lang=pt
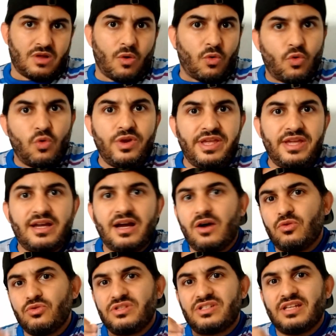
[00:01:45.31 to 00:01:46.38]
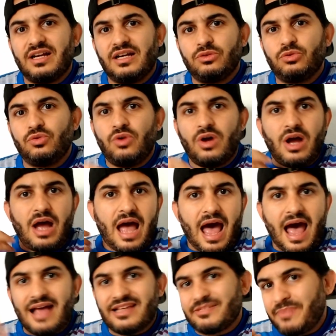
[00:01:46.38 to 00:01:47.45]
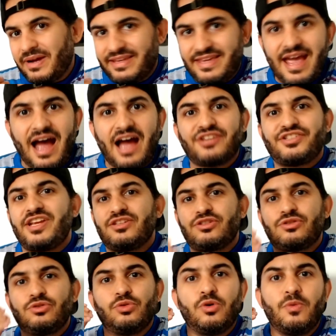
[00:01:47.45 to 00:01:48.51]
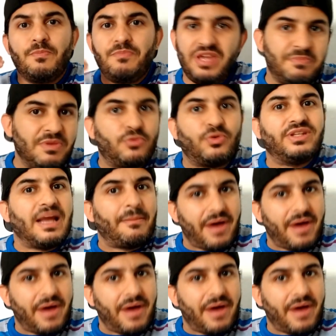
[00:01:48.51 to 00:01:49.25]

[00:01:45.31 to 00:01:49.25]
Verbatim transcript: tá o Coringa usando as maquiagens do Mímico e da